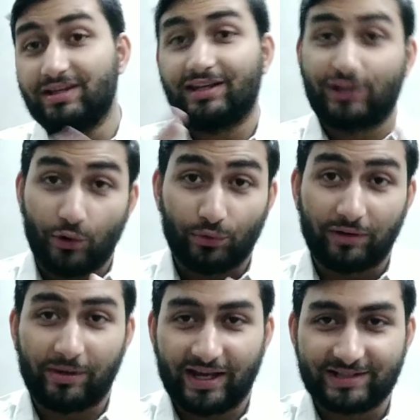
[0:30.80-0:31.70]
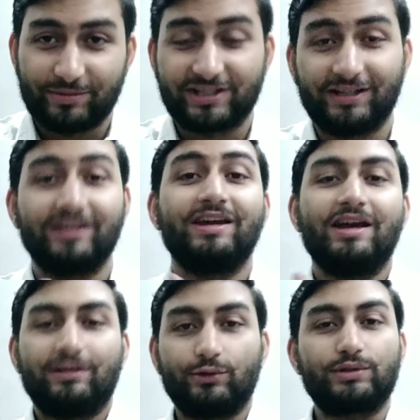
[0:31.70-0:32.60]
ई क्यू डबल एक्स बेसिकली
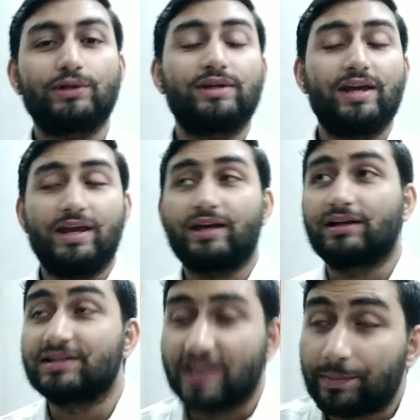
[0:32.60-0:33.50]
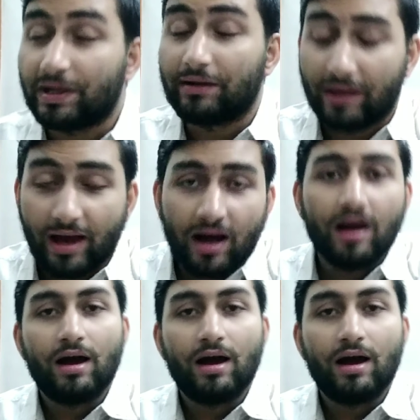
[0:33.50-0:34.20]
दोस्तों ये एक कंसेप्ट है नया